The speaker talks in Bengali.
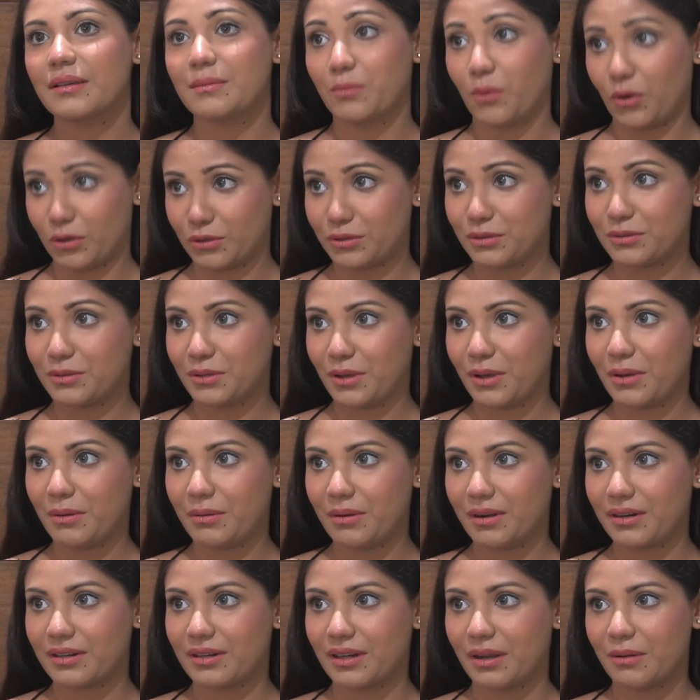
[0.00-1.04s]
পছন্দ
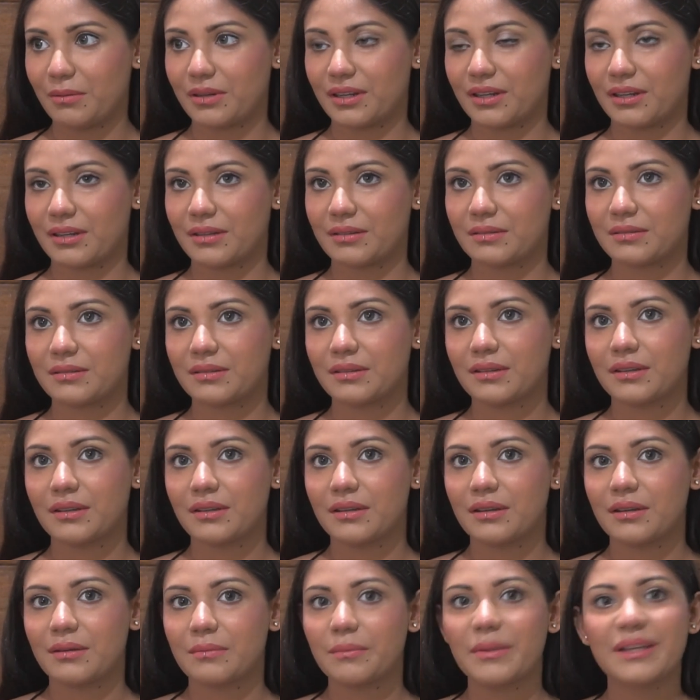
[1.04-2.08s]
হওয়ার কাউকে
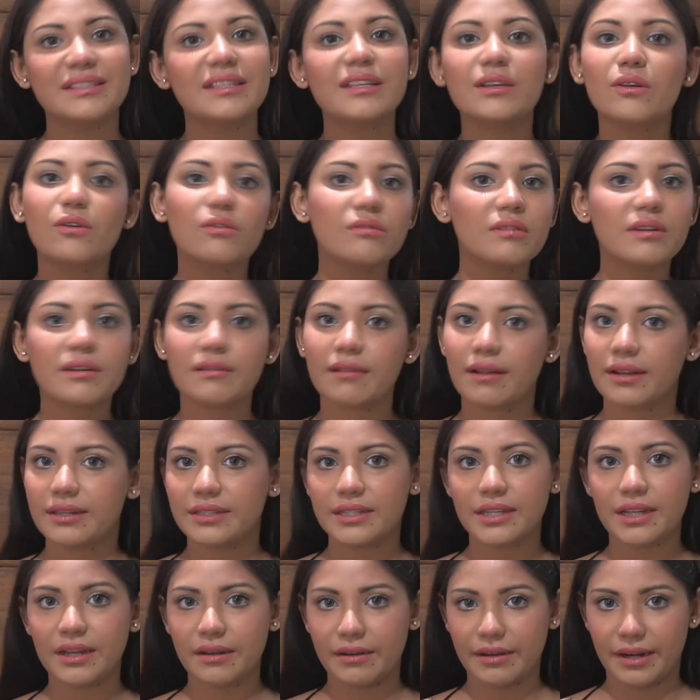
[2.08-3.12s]
বেসিক কোনো
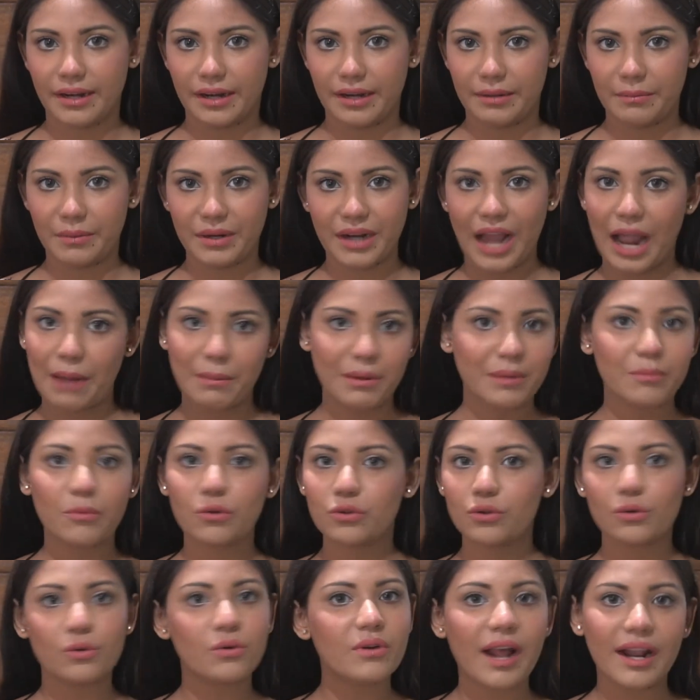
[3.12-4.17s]
ক্রাইটেরিয়া নেই মানে আমার
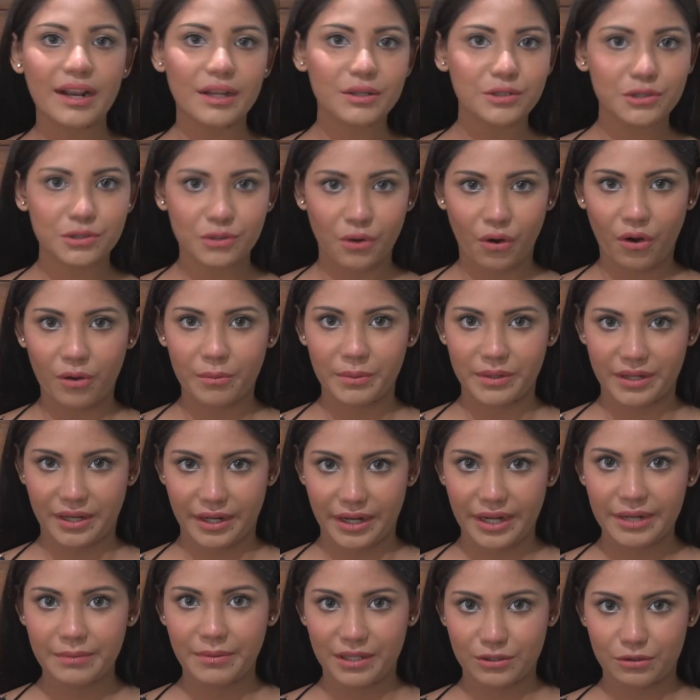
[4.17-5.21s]
মতো করে আরেকজন হবে না
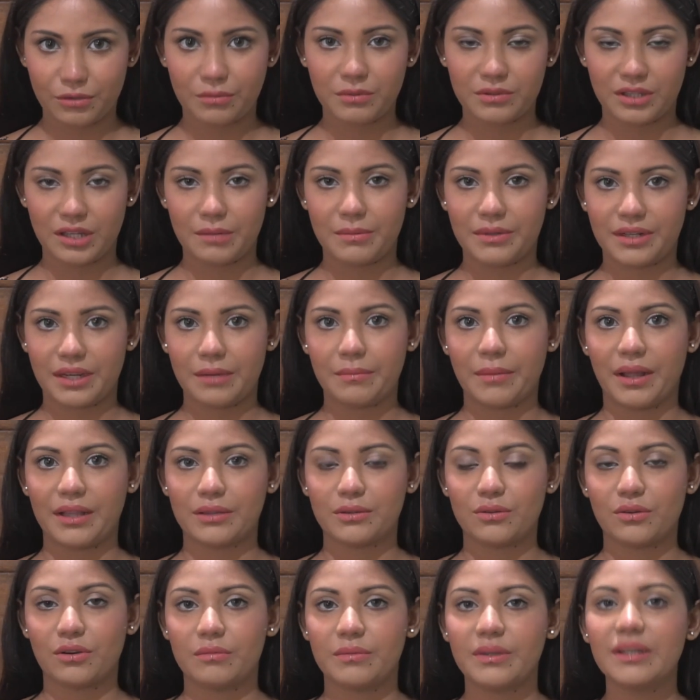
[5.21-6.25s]
এই বাস্তবতা আমাকে
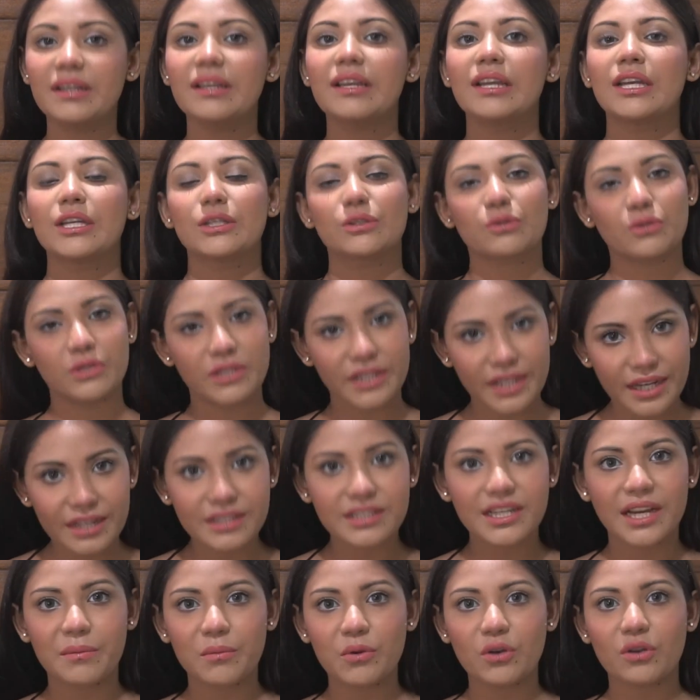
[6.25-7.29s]
মানতে হবে তো সে
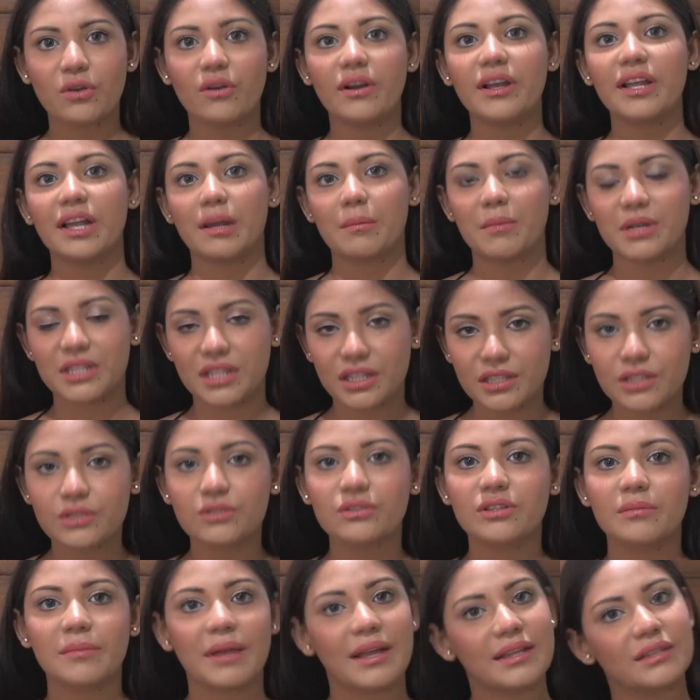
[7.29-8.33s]
যেমন হয় আমার সাথে
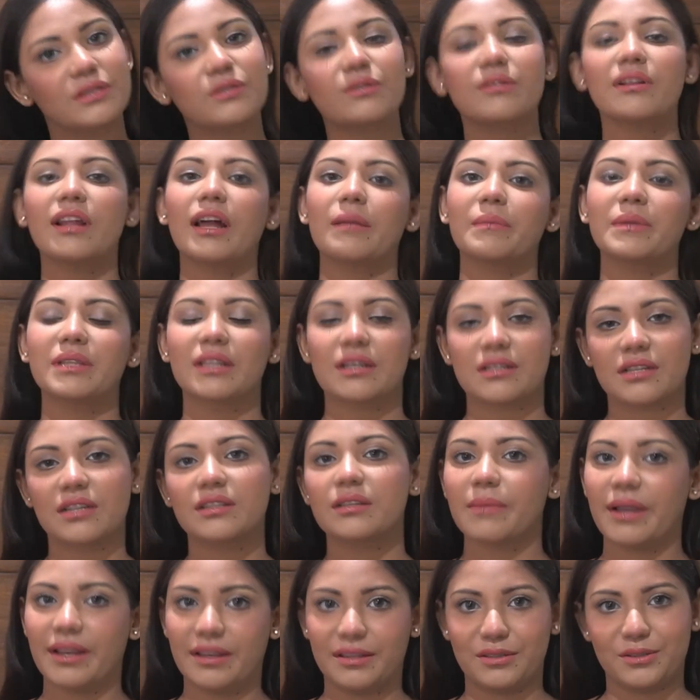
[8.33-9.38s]
যদি ম্যাচ করে আমি তার সাথে
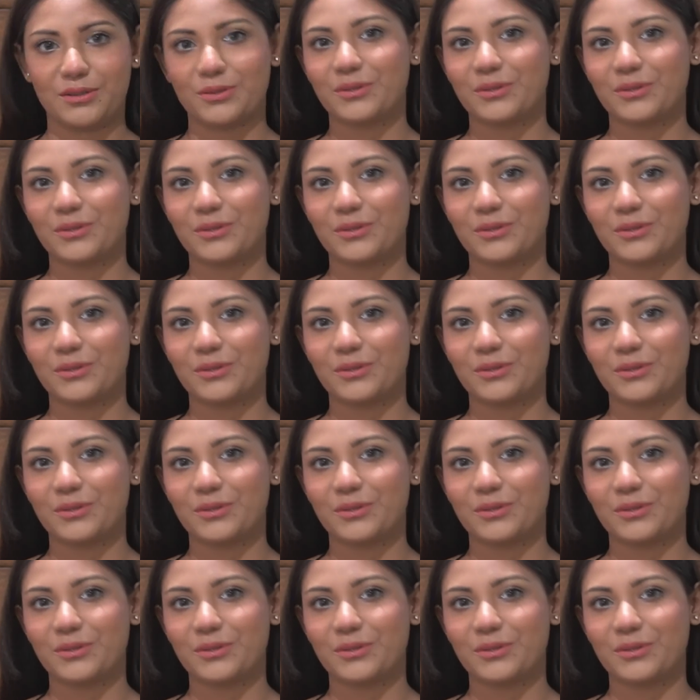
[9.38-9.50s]
ব্যালেন্স